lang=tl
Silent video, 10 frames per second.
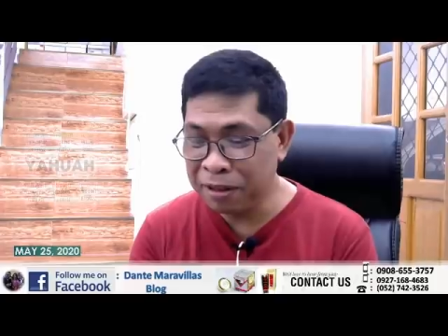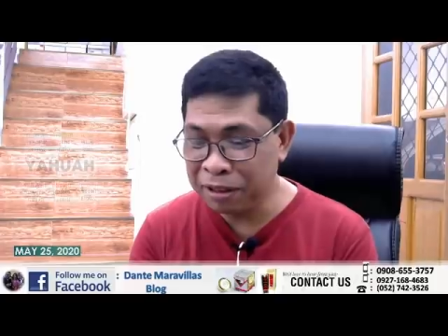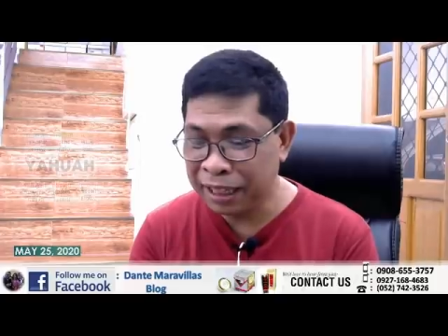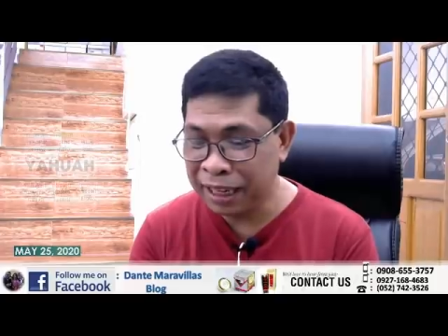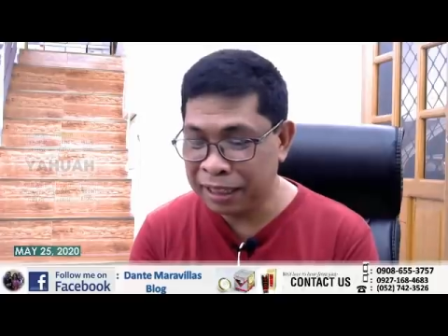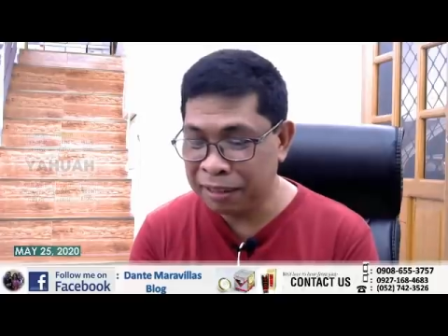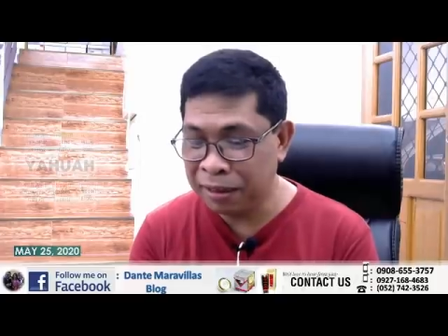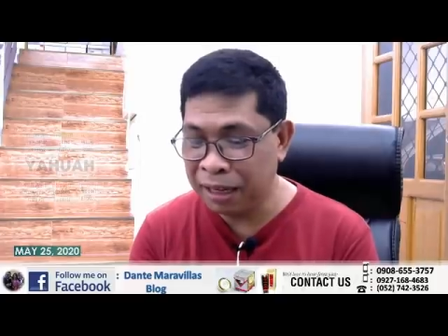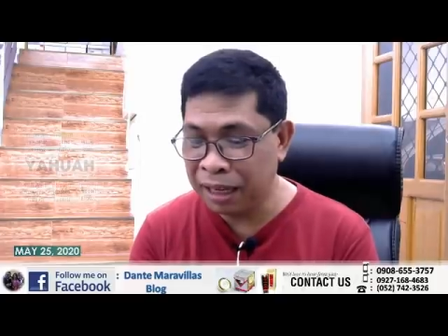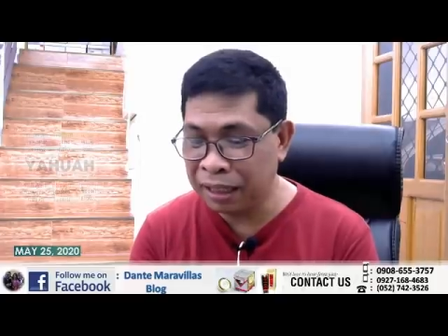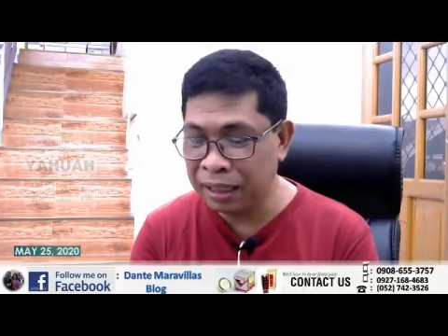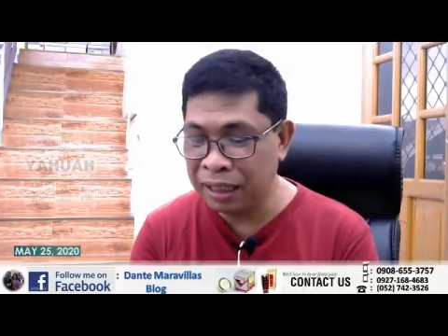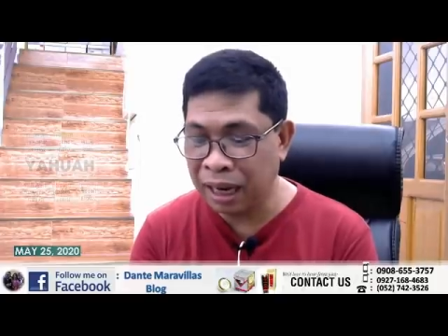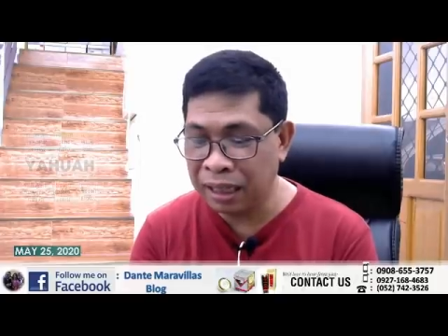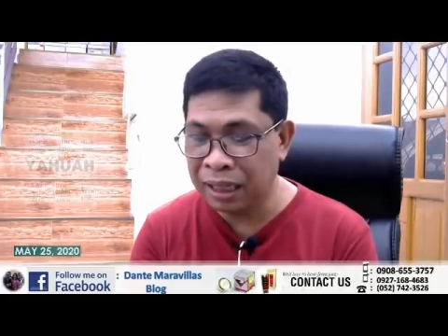In Fortes, we are in
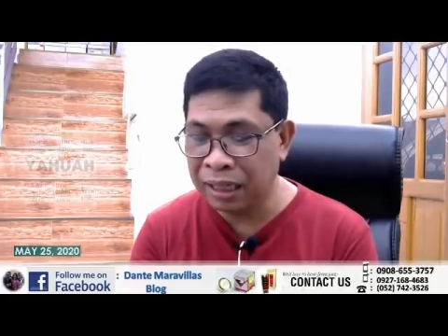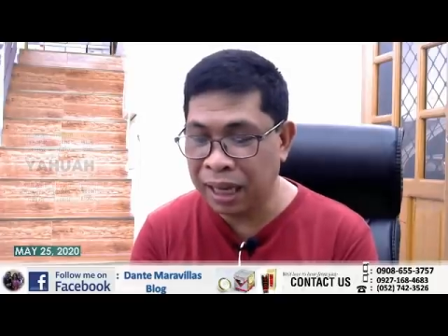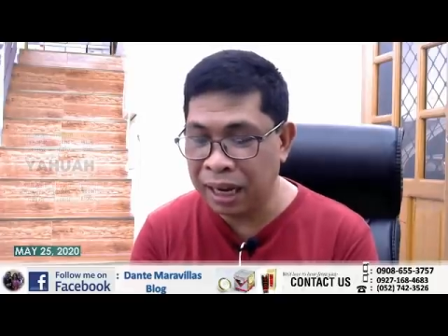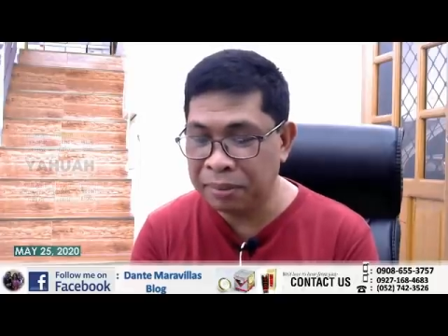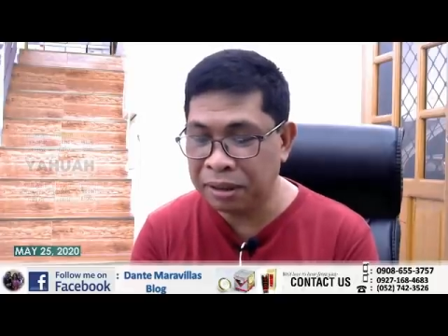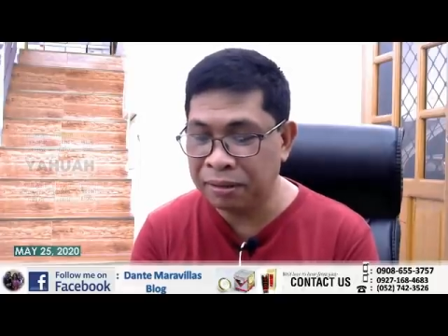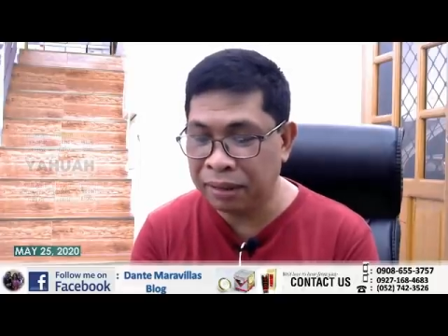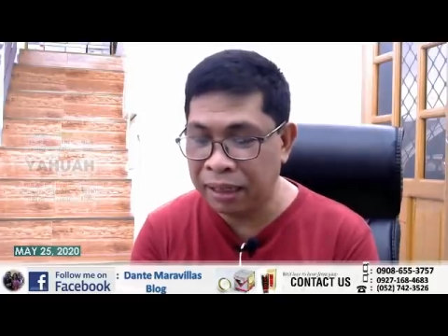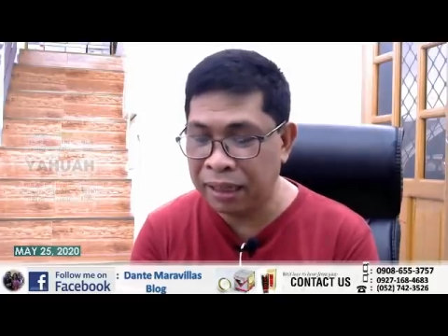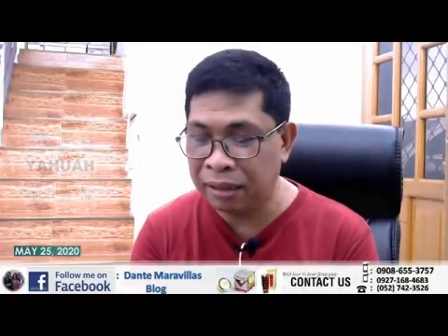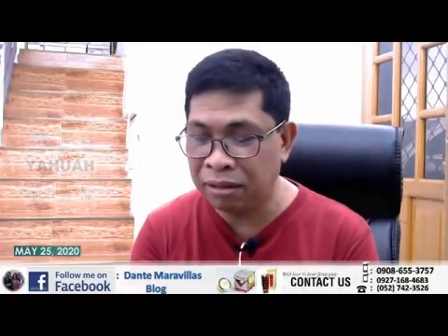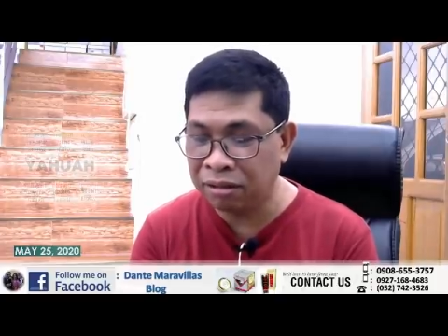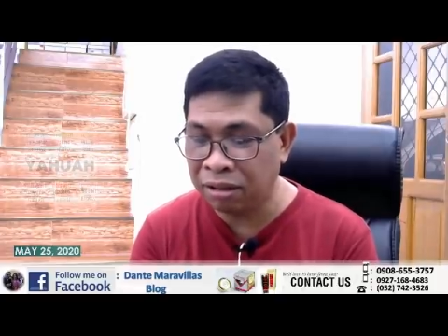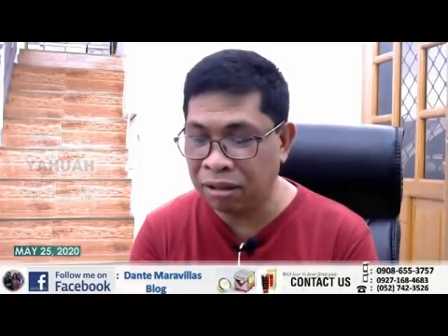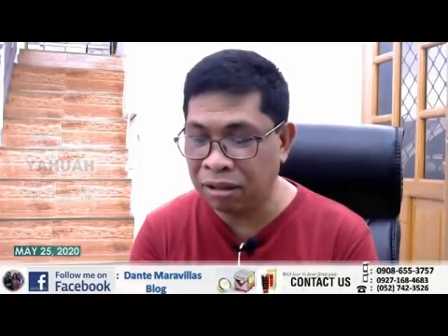the Hunger Games already
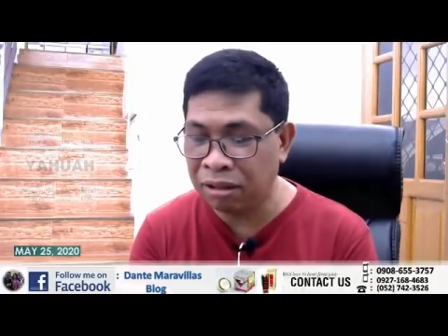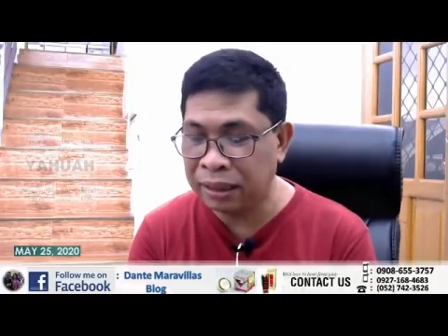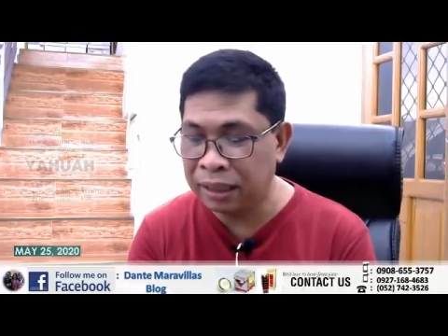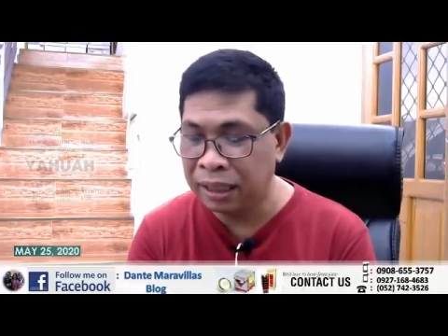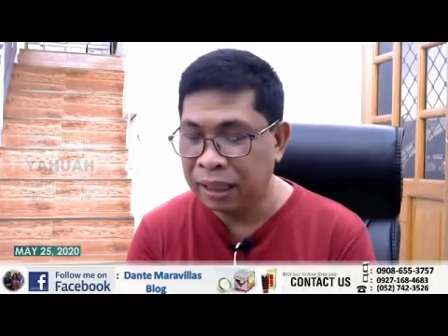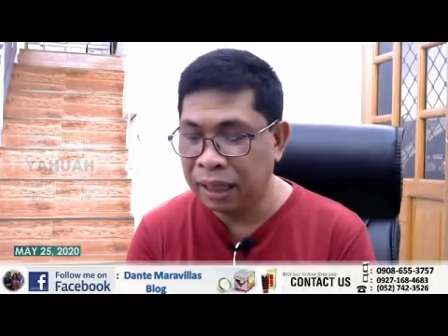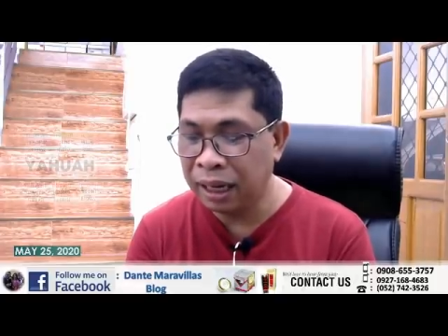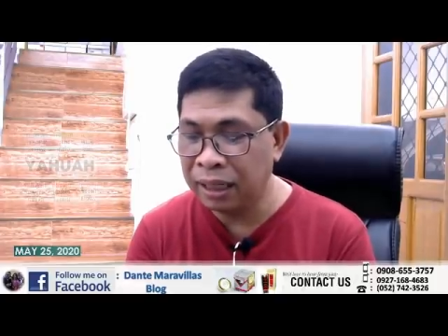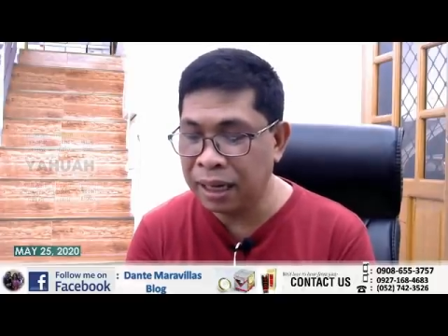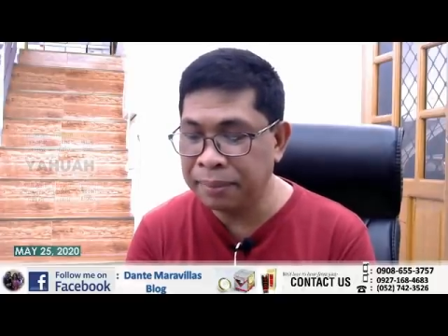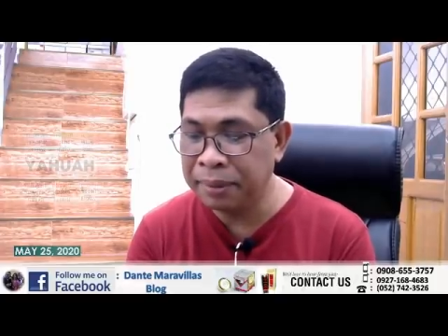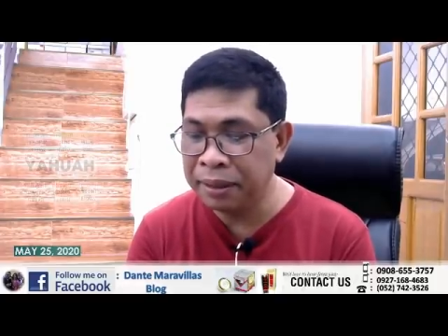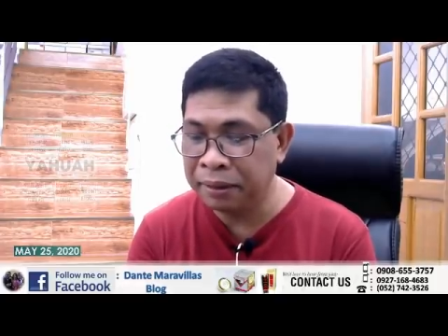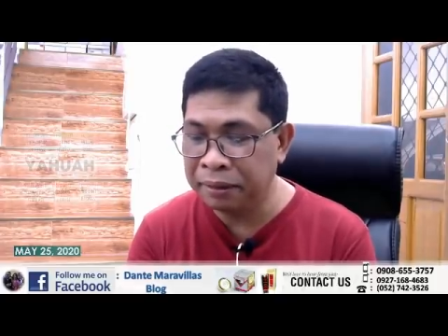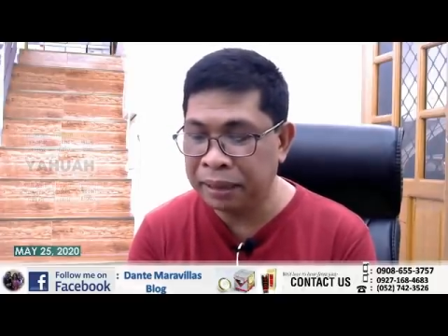controlled by
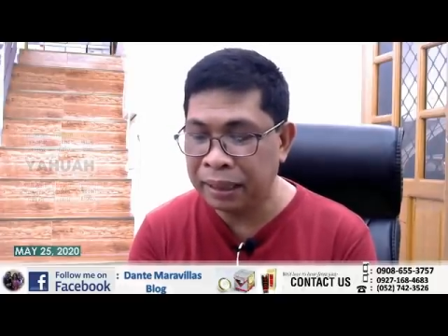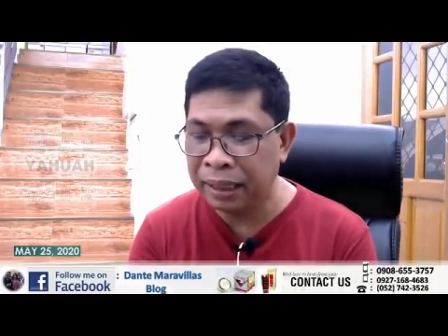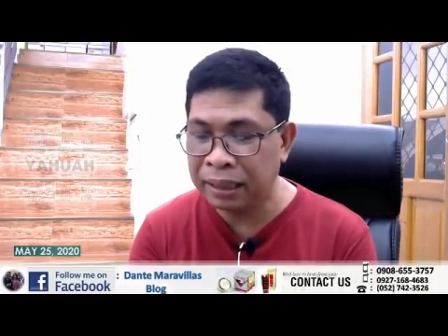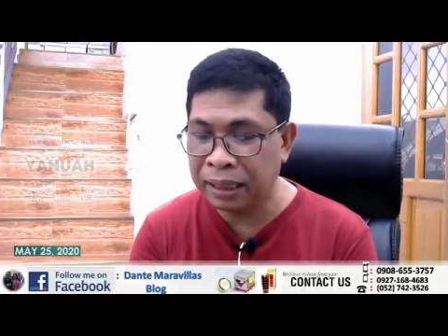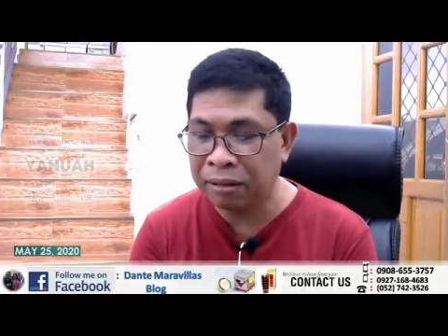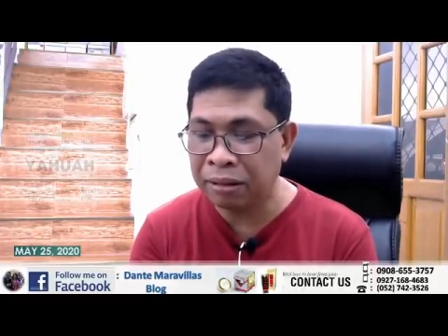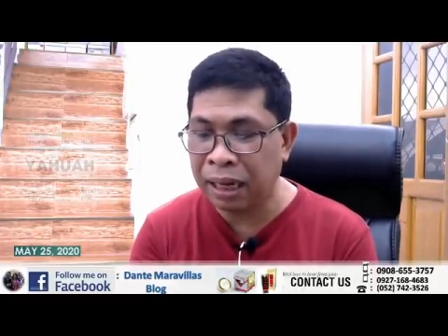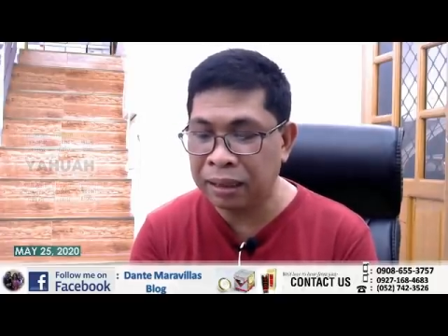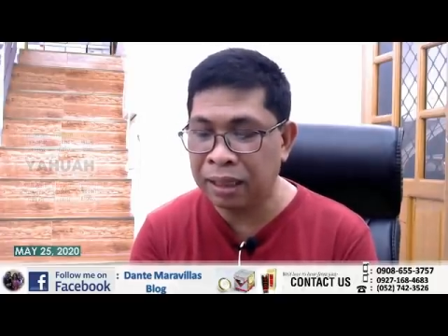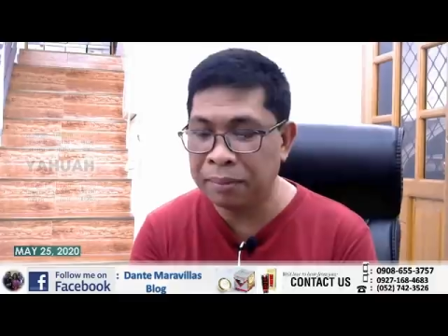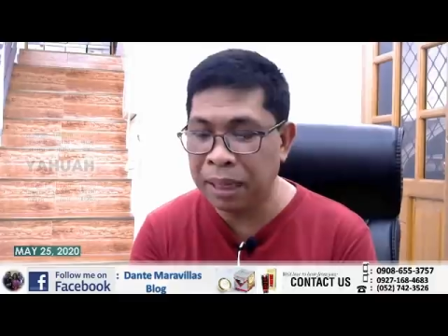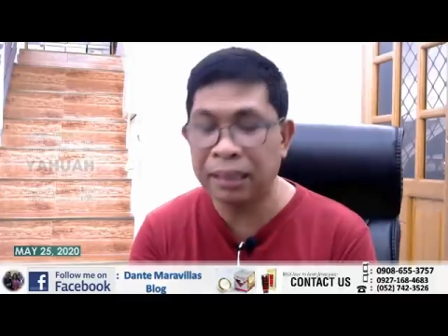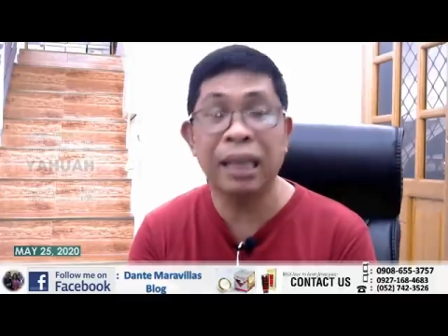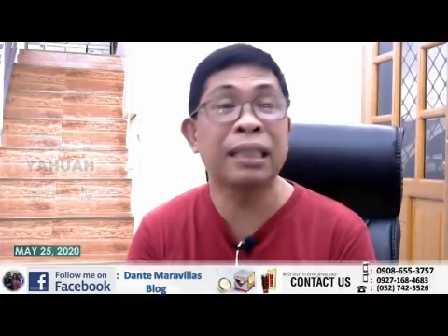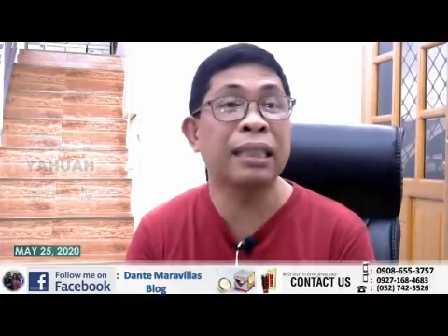NWO unless our country
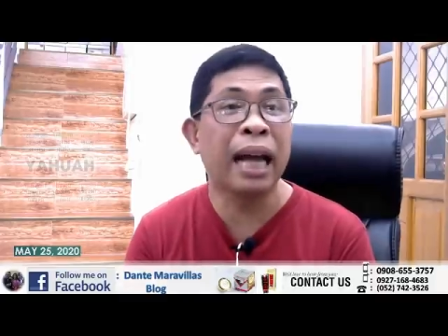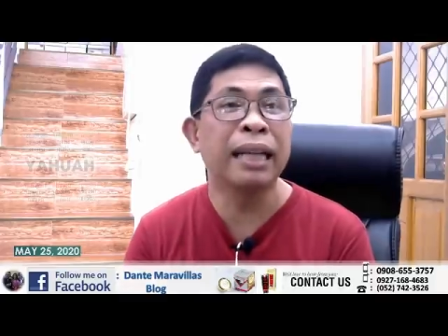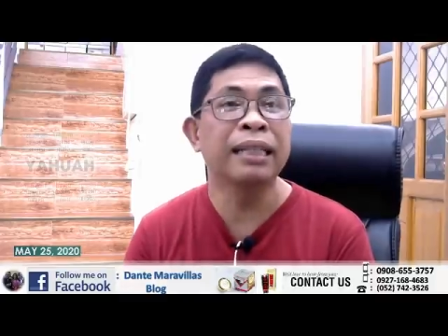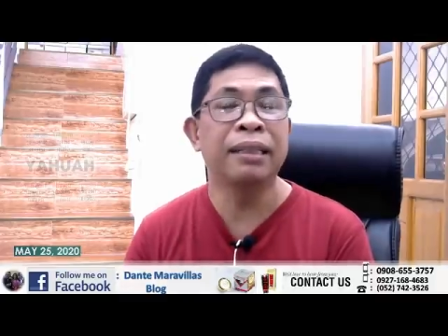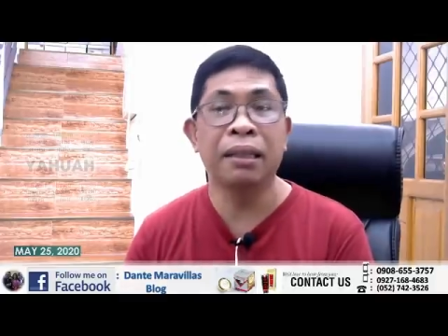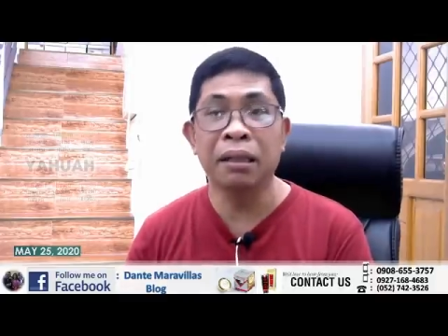makes a stand.